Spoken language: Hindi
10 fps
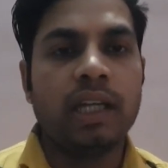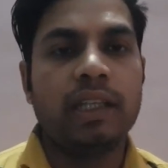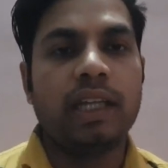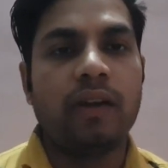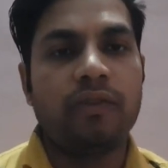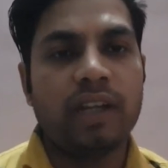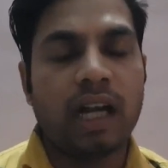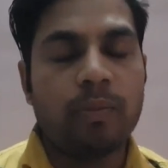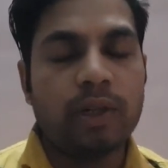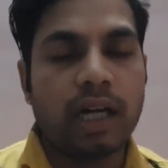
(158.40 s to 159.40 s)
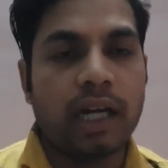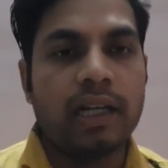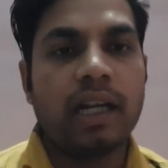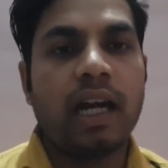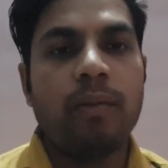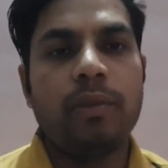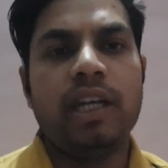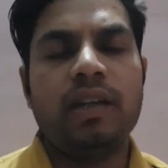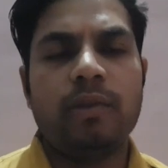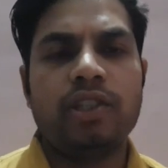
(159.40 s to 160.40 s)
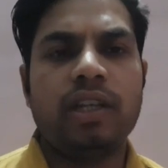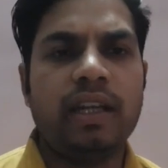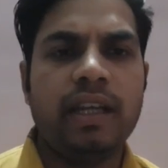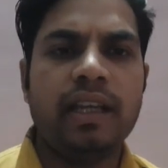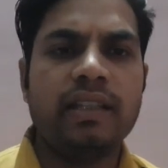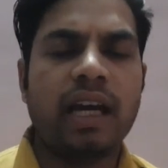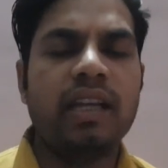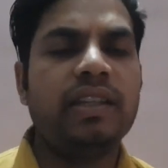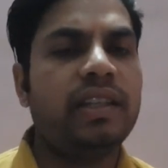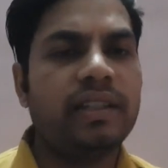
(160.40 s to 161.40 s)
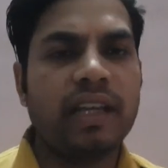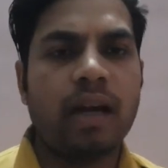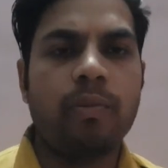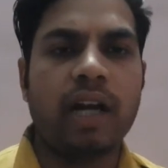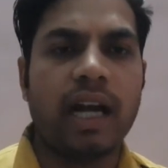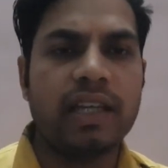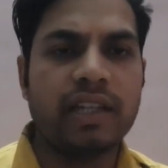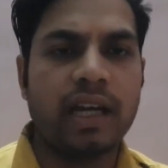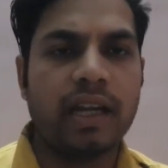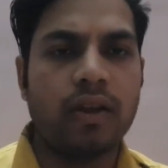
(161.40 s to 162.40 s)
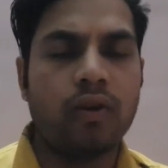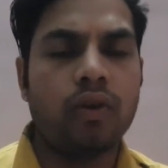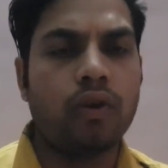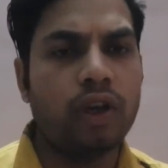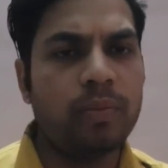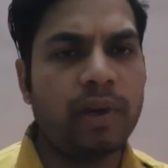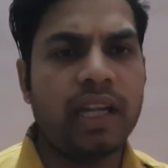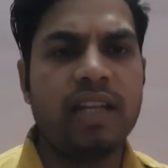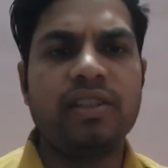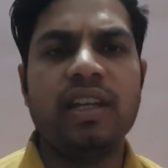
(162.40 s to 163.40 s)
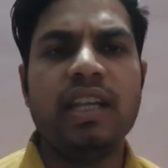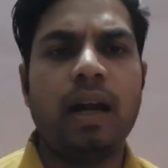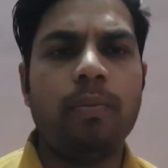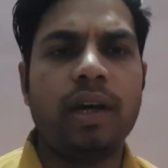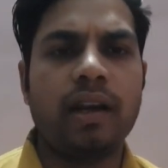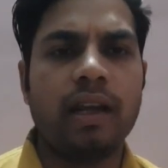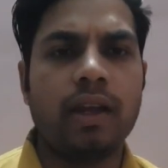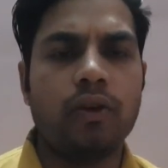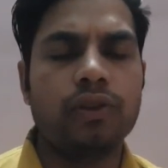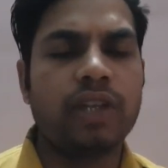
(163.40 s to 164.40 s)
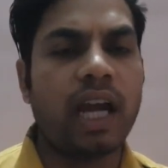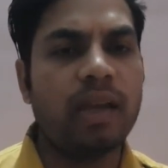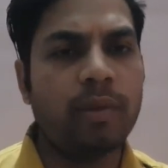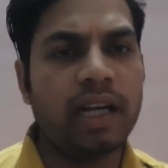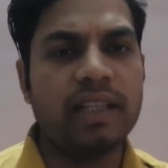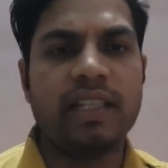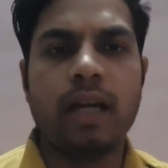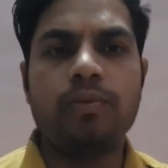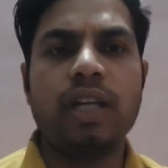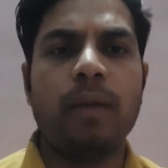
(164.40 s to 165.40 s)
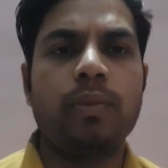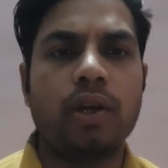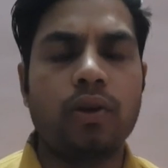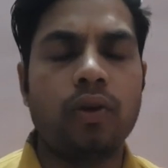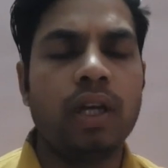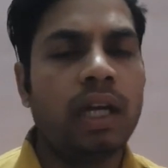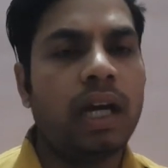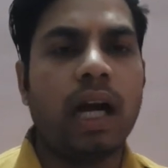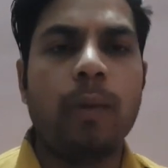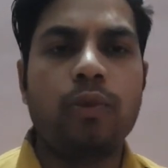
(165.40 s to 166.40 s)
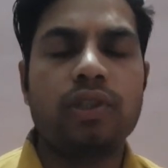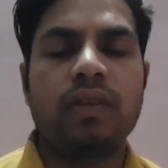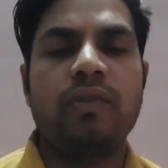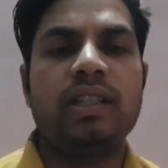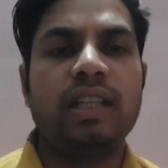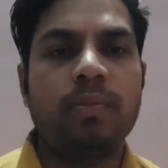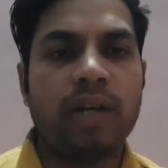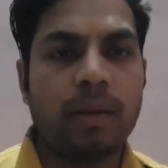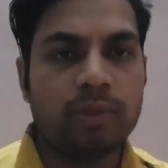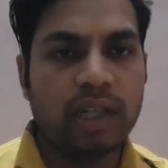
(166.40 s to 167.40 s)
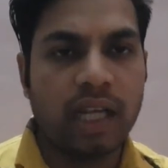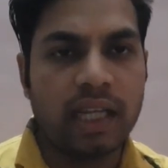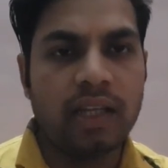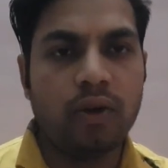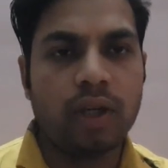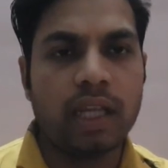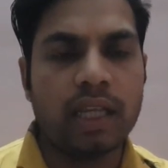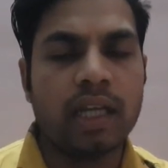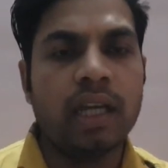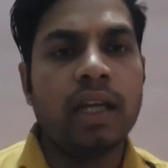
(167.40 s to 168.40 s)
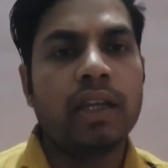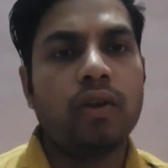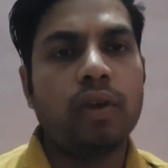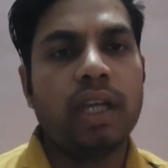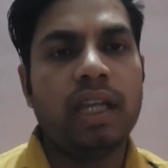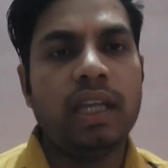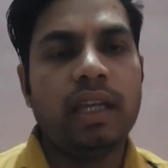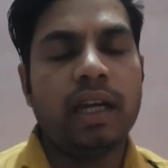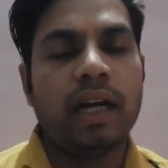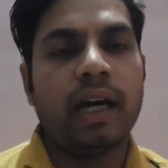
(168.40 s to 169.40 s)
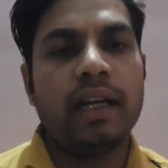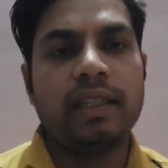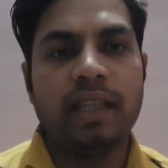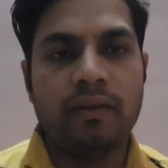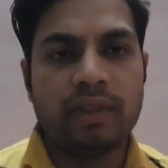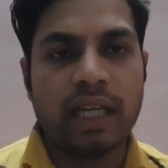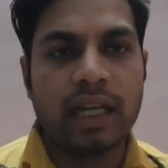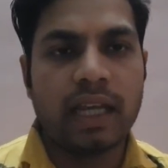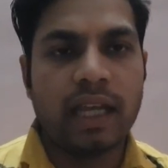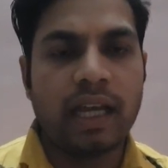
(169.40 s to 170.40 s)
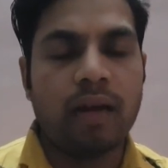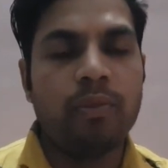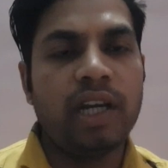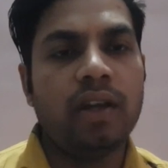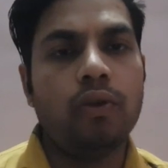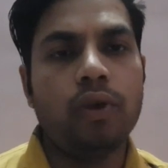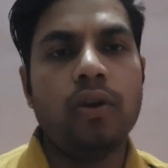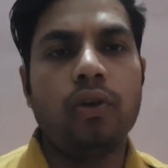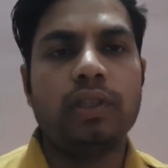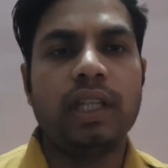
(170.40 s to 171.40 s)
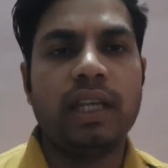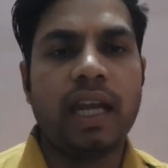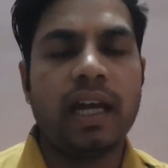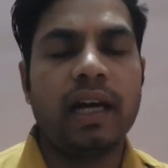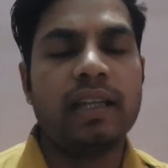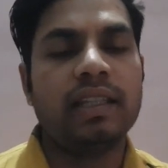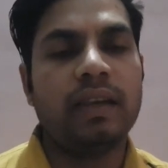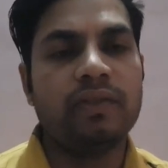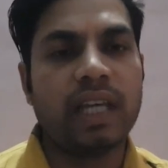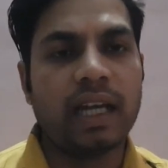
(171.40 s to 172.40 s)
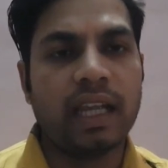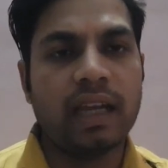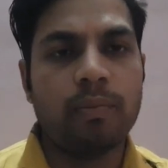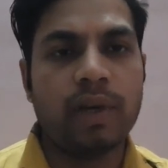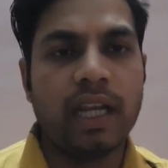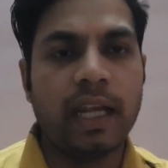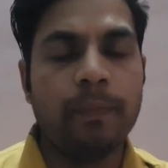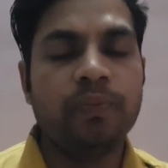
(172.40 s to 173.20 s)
या फिर आप अंडा मीट मछली ये सारी चीज़ें आप खाए जा रहे हो कोई परहेज नहीं आप कर रहे हो चाहे भले से आप जाप करो आपको सफलता प्राप्त नहीं होगी क्योंकि हर देवता के अपने गुण होते हैं हर देवता के अपने